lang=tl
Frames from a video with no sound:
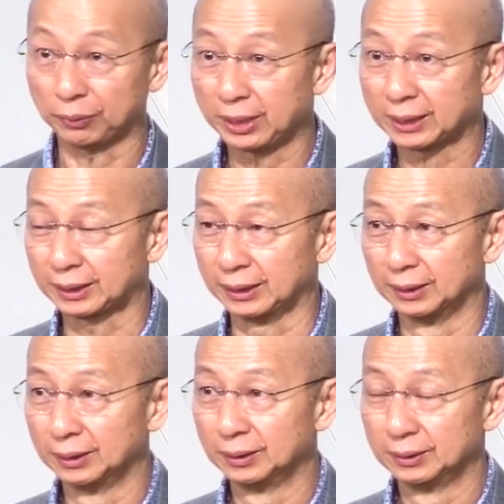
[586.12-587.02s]
So
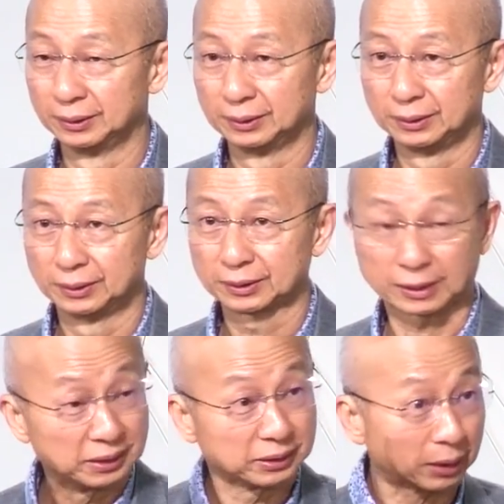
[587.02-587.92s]
dito
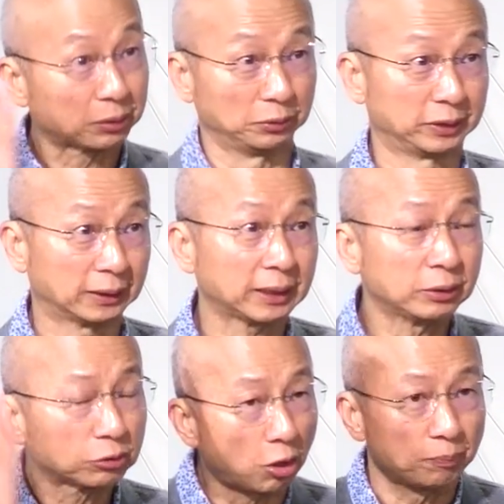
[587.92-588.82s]
sinigurado ng Panginoon
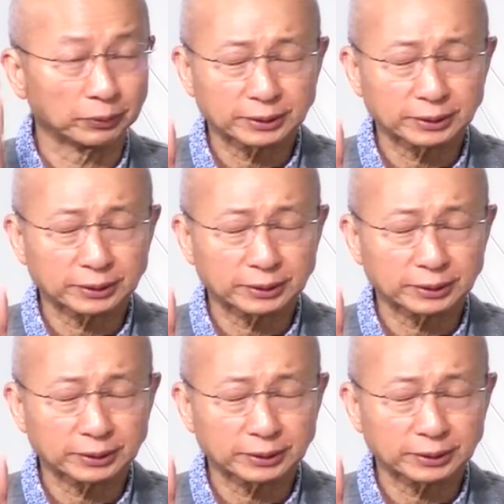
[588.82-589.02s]
na, kay,